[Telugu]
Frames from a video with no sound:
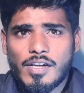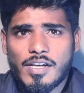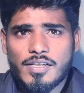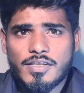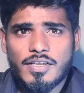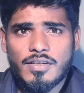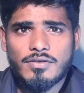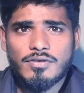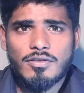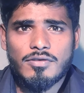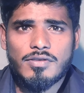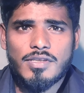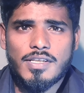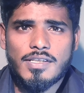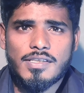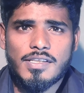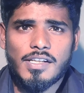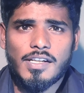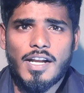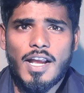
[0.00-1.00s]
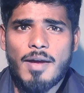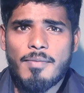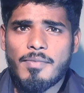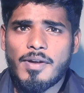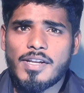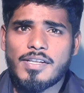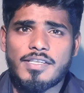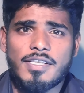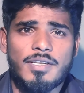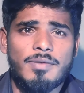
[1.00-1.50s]
వేరియేషన్స్ వచ్చేసి
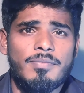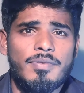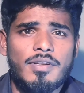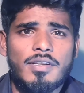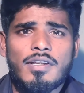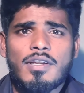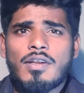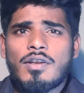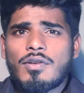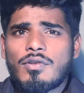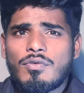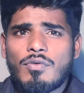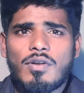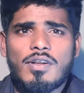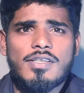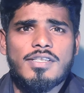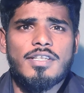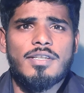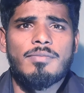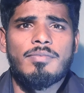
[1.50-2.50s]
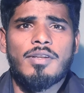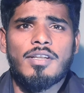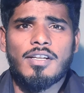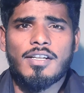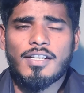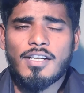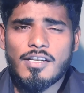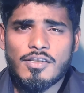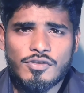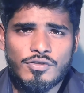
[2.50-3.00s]
ర్యామ్ ఎయిట్ జీబీ ట్వెల్వ్ జీబీ
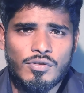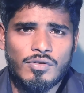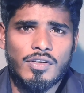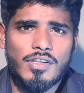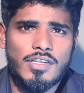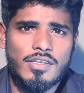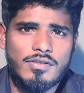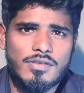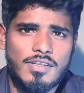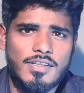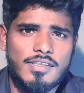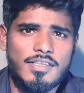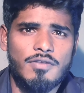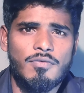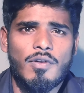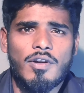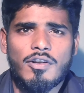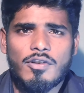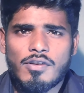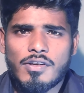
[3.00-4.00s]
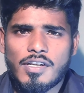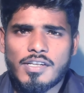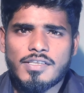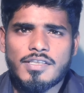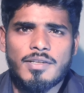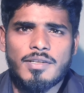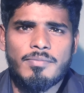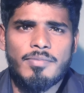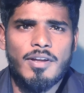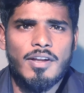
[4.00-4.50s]
ఇంటర్నల్ స్టోరేజ్ వచ్చేసి వన్ ట్వంటీ
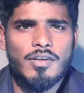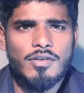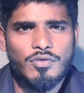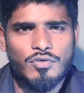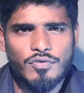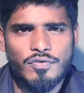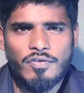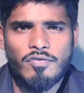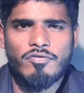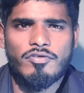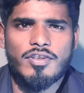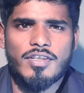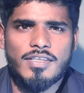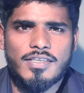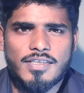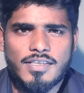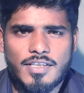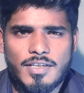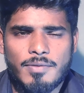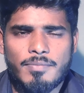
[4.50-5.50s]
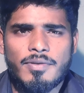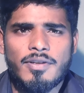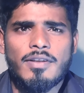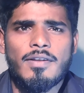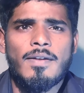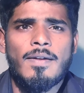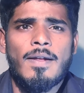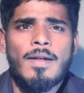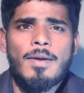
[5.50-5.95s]
ఎయిట్ జీబీ అండ్ టూ సిక్స్ జీబీ